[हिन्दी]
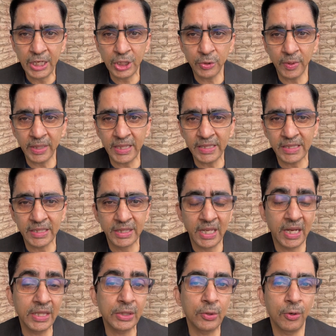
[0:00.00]
ईश्वर के
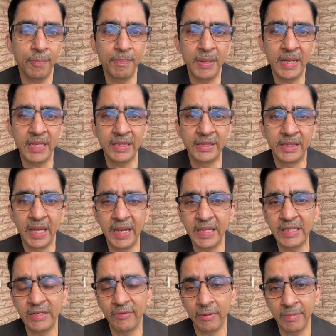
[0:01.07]
सिद्धांत को अपने
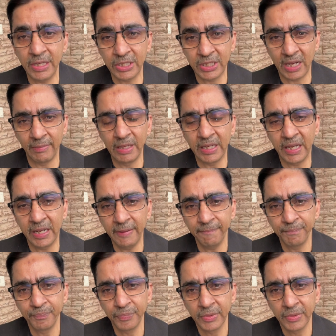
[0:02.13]
दैनिक जीवन में शामिल करें